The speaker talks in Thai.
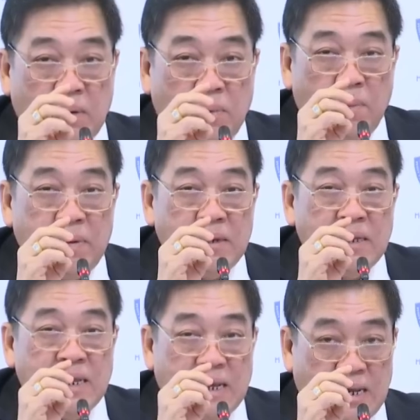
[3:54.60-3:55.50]
มันเสี่ยง
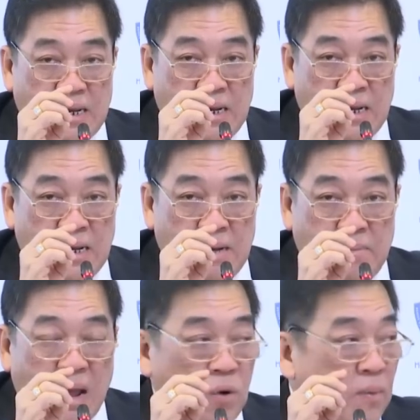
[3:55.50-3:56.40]
กระท
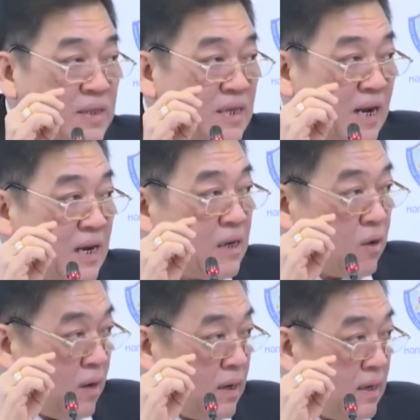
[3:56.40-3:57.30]
บต่อการตัดสิ
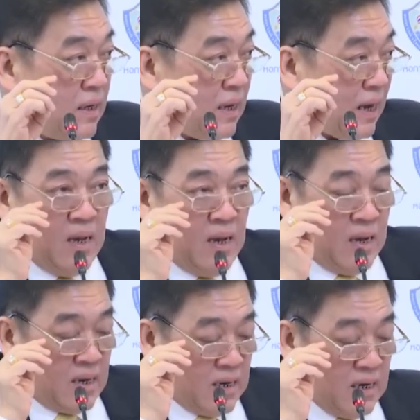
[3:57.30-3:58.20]
นใจของนักลงทุน
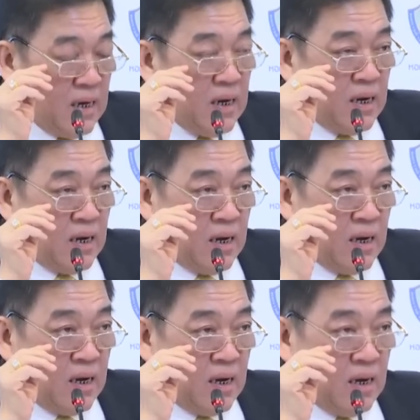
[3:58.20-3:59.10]
ทั่วโลก
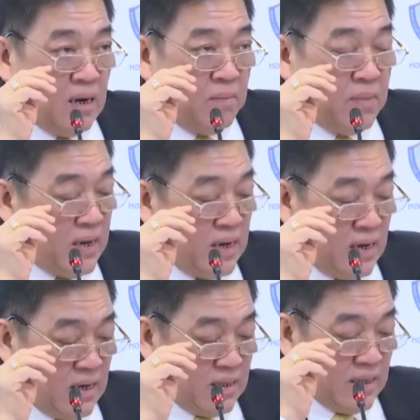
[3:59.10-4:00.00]
กระทบภาคการผลิ
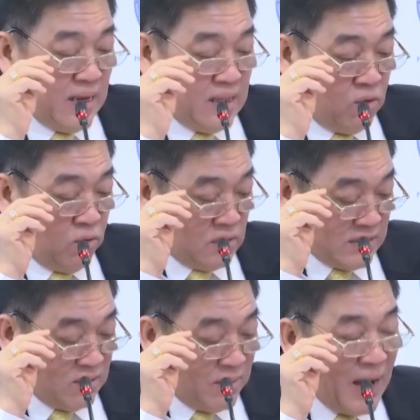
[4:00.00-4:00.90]
ตของนักลงทุนไทย
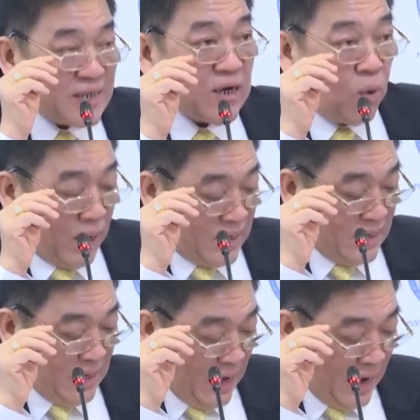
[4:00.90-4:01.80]
ในกลุ่มที่ใช้แรง
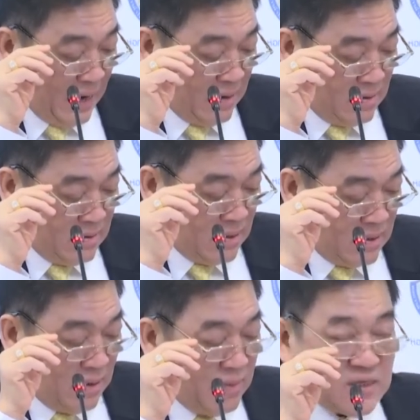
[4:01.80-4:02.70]
งาน
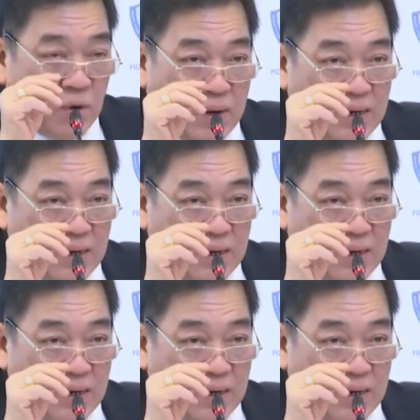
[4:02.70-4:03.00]
ค่าแรง